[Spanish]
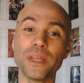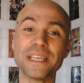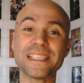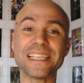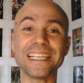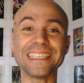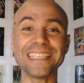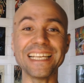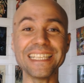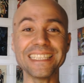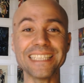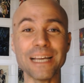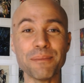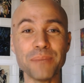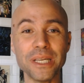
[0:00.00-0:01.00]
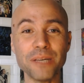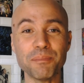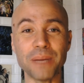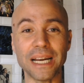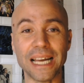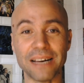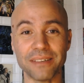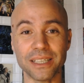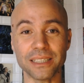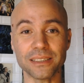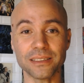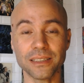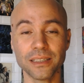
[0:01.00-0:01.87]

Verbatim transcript: 70.000 palabras.